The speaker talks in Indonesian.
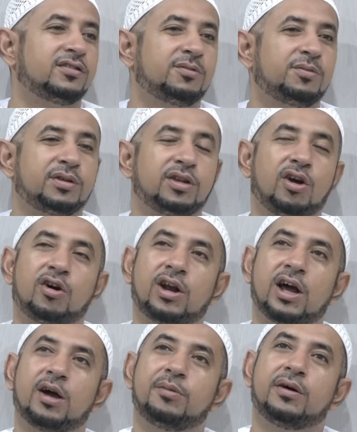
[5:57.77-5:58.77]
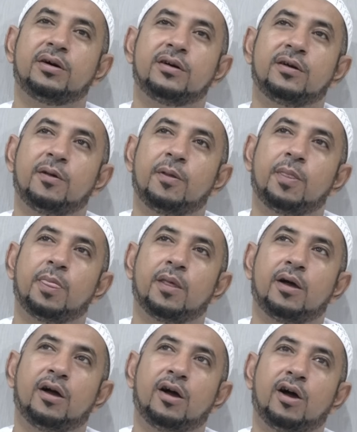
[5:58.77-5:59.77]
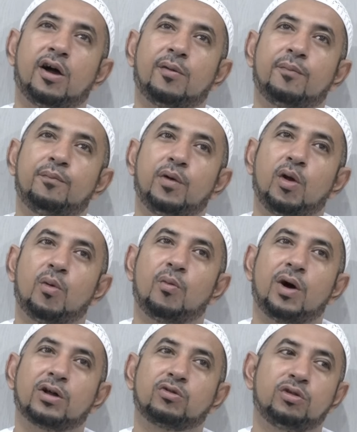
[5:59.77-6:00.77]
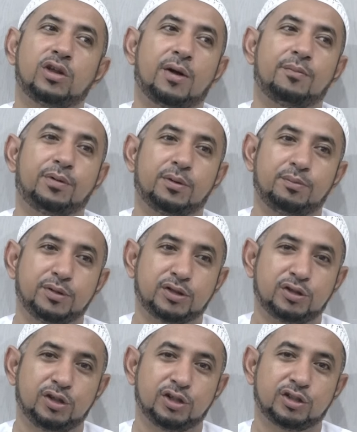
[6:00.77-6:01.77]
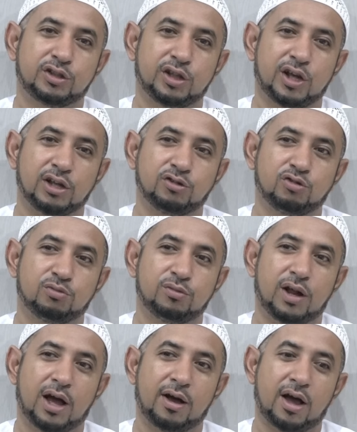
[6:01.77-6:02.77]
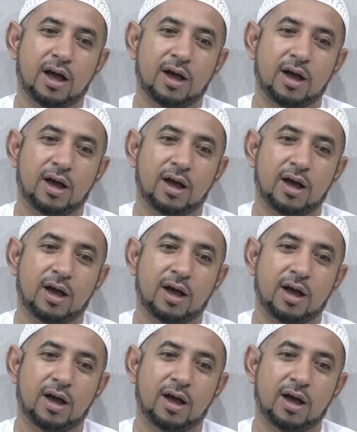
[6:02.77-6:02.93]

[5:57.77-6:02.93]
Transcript: seperti orang apa e, belum waktunya berbisnis dengan jumlah